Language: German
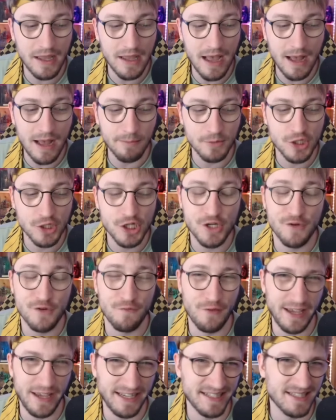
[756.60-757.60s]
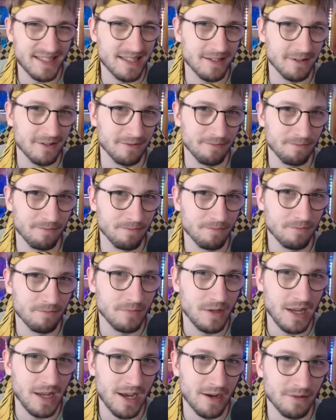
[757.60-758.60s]
am schwächsten.
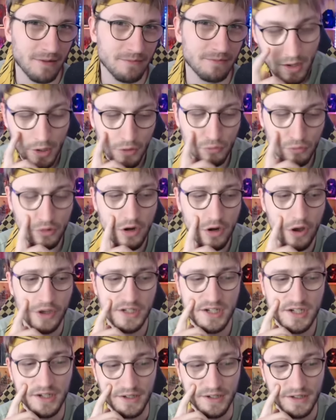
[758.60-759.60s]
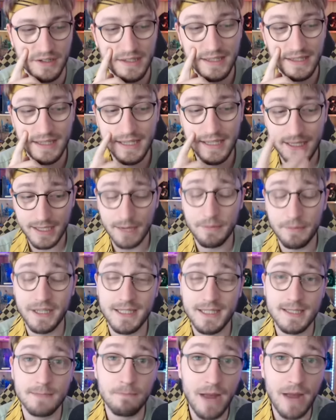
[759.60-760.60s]
Ja. Gut Leute, ich habe
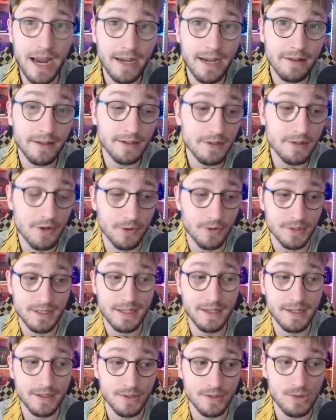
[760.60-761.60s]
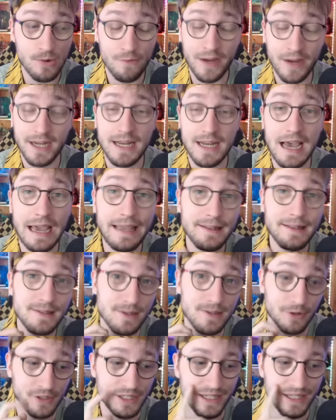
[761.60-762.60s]
jetzt meine Intros hier soweit
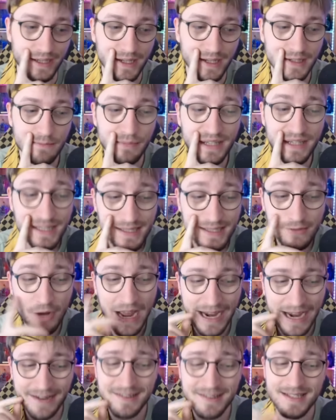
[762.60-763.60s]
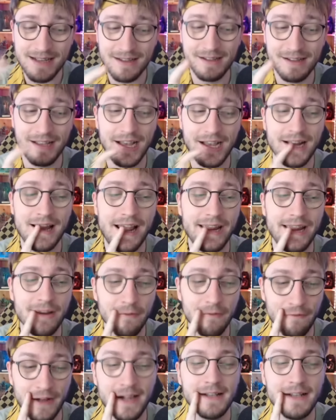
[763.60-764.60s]
einsortiert. Mir ist nur eine Sache gerade
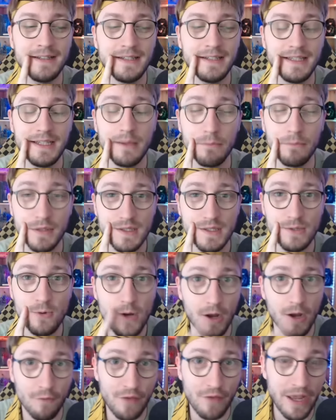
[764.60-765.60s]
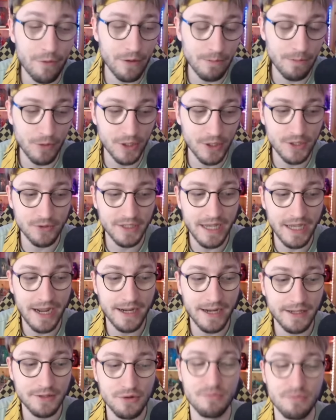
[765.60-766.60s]
eingefallen, die ich in Bezug auf Harry Potter und die
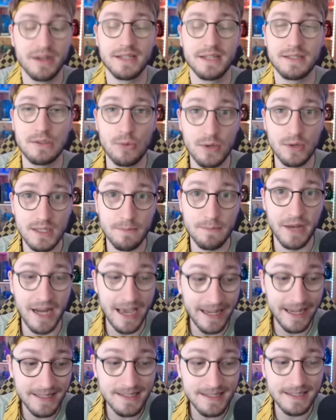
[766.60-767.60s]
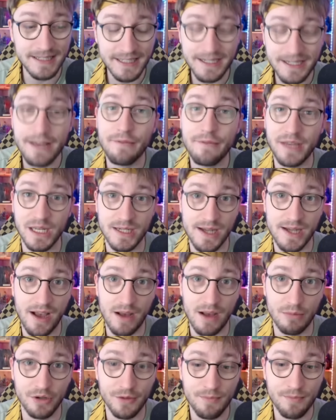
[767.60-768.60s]
Heiligtümer des Todes Part 1 nicht erwähnt
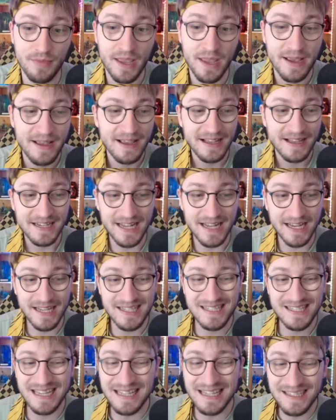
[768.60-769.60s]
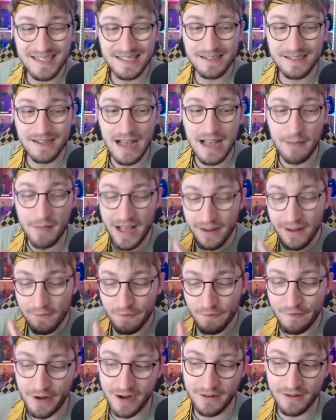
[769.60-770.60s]
habe. Denn das Ganze am
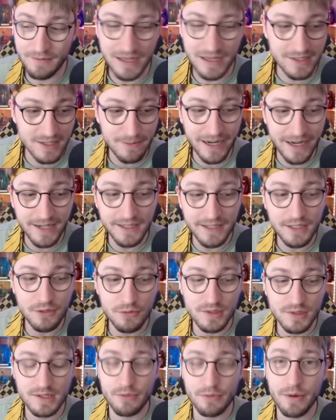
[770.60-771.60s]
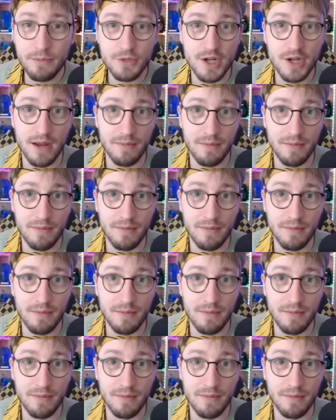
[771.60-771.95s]
Anfang, also es war ja nicht nur Scrimger am